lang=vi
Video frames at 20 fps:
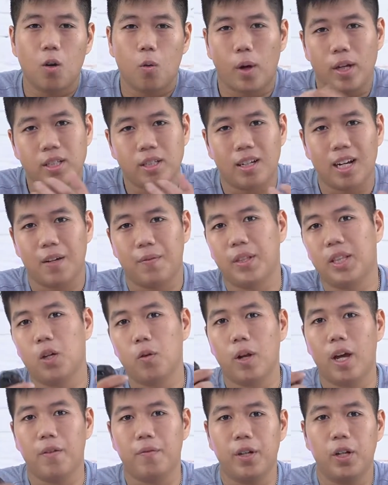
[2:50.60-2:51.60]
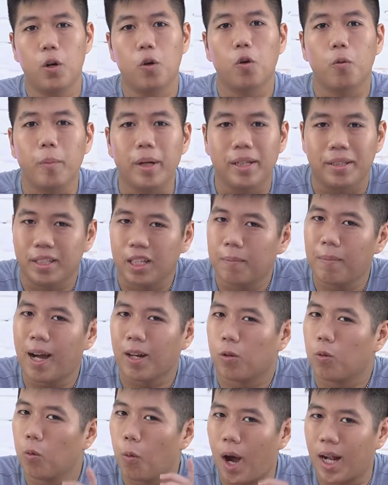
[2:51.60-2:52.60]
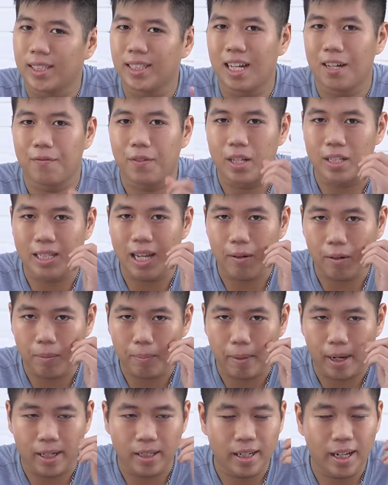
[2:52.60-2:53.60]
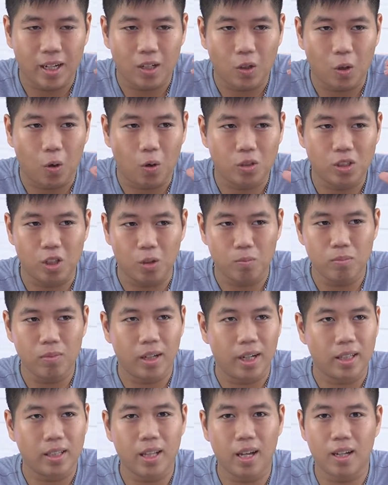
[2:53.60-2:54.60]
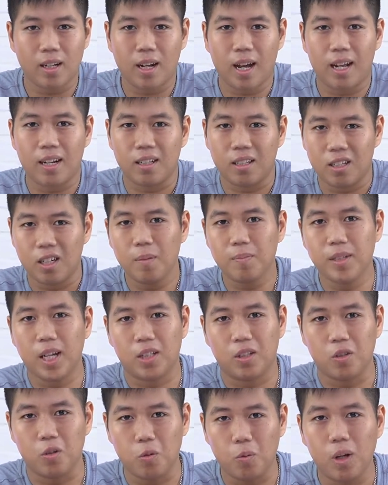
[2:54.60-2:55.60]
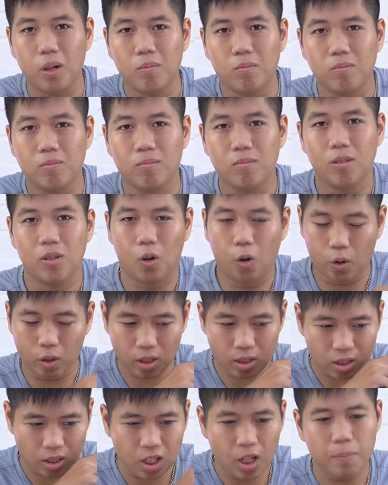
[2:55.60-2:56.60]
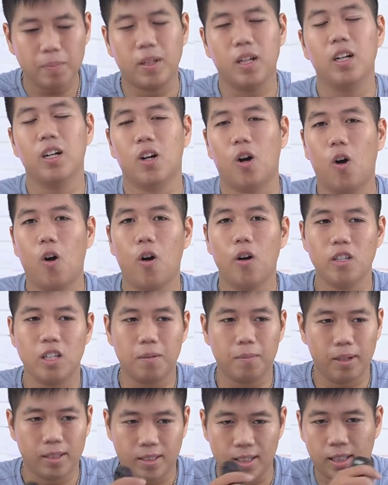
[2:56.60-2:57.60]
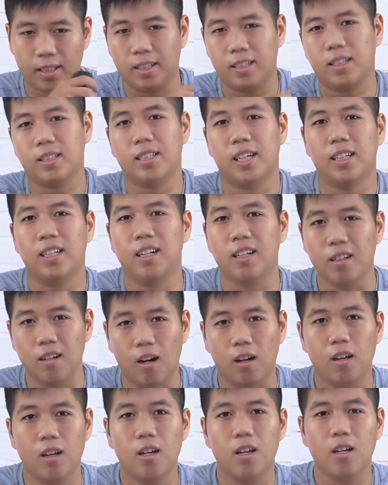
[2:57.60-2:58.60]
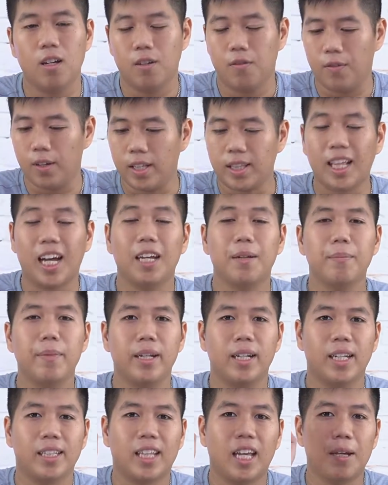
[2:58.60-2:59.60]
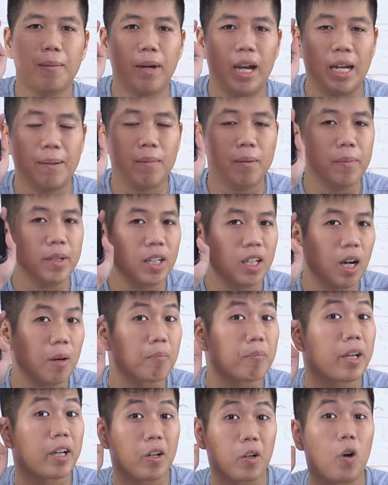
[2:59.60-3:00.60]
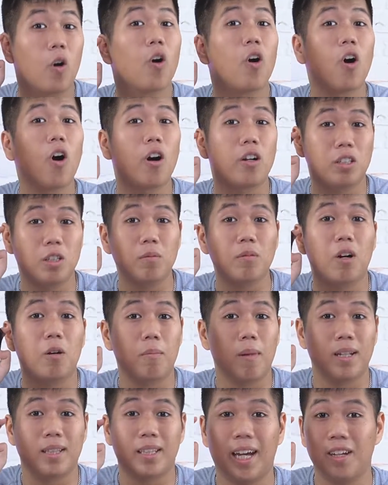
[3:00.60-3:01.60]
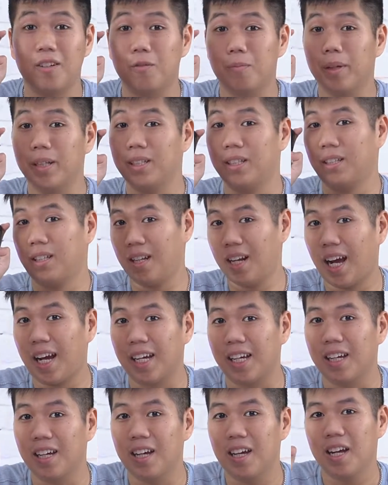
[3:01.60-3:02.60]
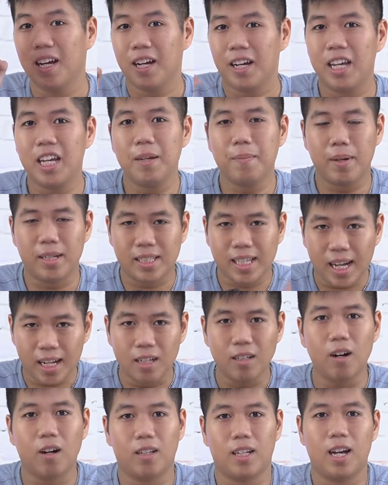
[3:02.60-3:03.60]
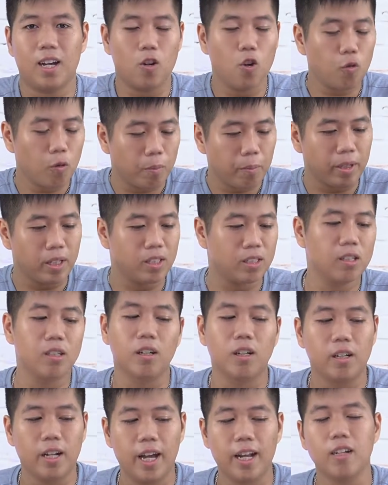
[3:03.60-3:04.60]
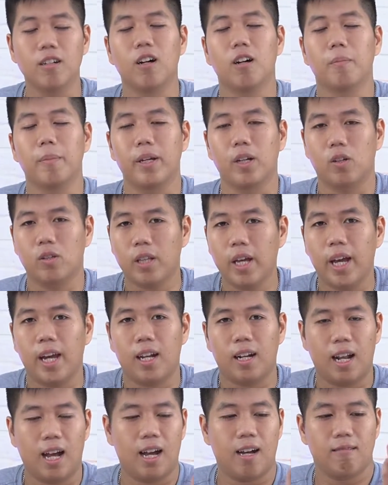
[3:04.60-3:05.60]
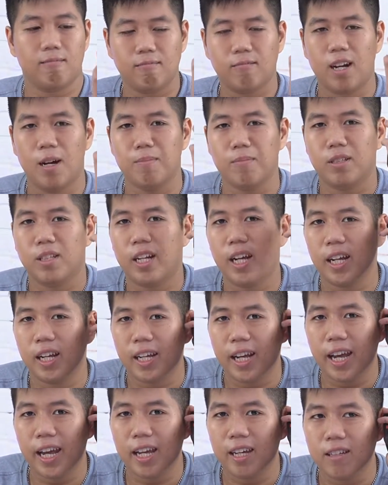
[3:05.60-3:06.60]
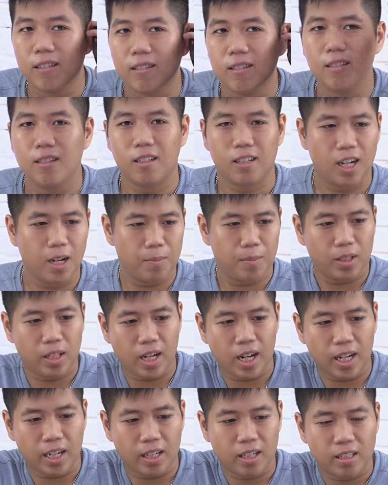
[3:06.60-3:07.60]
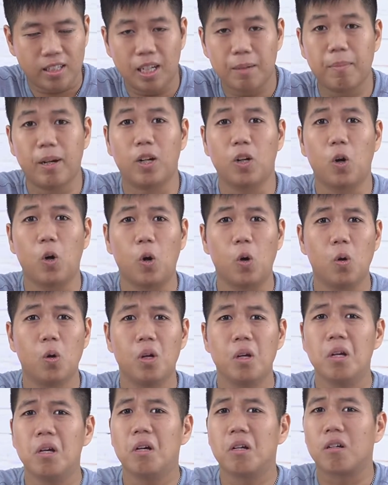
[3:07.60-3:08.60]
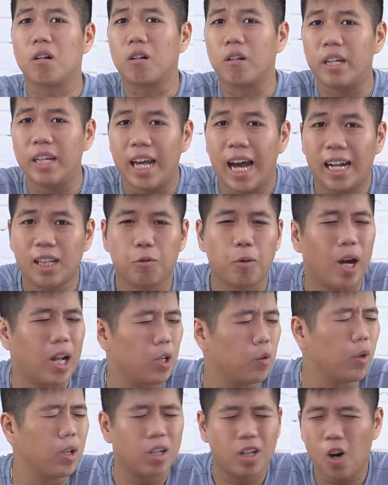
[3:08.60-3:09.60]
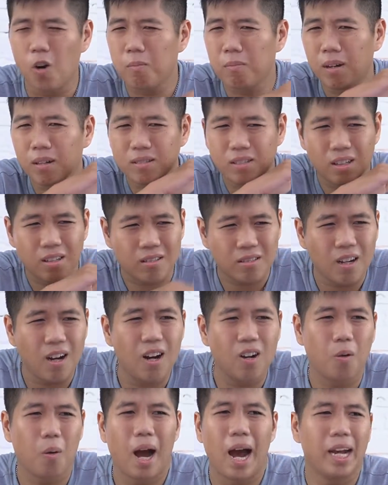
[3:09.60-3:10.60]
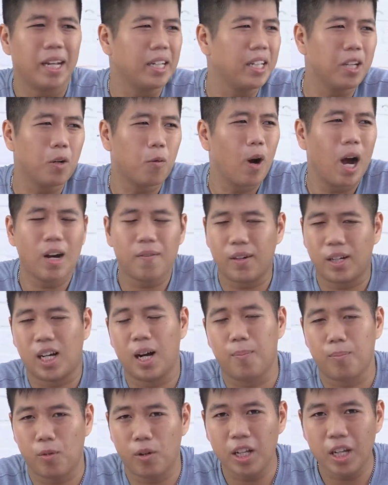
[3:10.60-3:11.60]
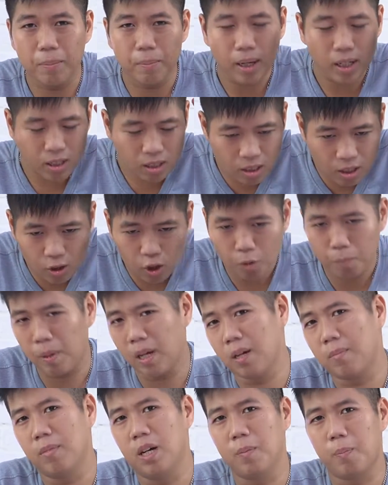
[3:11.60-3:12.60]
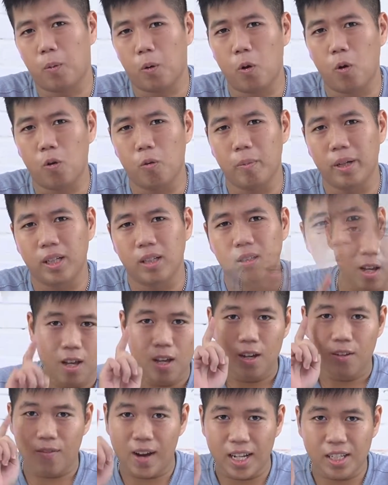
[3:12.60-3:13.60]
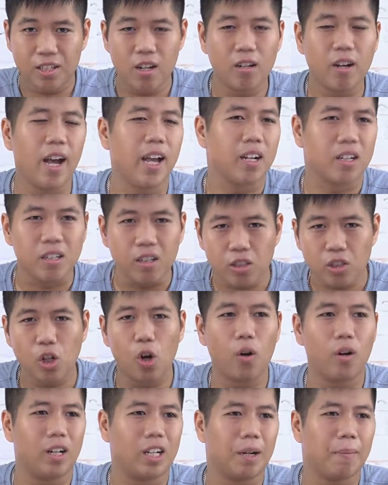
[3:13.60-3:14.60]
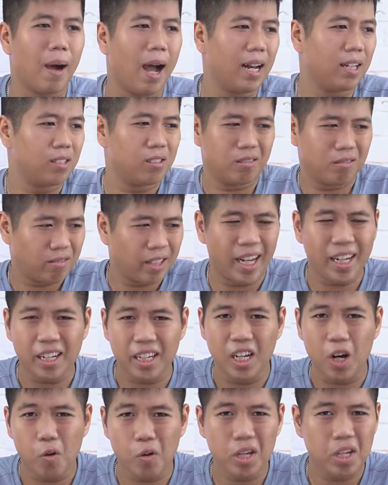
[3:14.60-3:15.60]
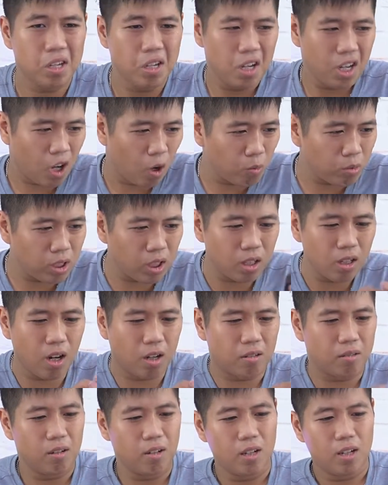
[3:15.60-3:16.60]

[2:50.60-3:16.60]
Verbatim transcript: quay trở lại với tiêu đề video của mình thì các bạn cũng đoán ra vì sao cái máy này nó chống được cái tệ nạn cướp giật rồi đúng không nói cướp thì hơi khó nhưng mà giật thì chắc chắn là được vì tay mình là tay bé mà mình cầm này nó gọn trong lòng tay của mình như thế này khi mà ra đường nha lúc mà mình dừng ở lệ đường mình có thể là cầm như thế này nghe cầm như thế này xem bản đồ cực kỳ an toàn luôn không bao giờ sợ có ai đi qua và cầm nó đi mất như con Pay 20 Pro của mình và chưa kể cứ cho là các bạn tay yếu đi không giữ được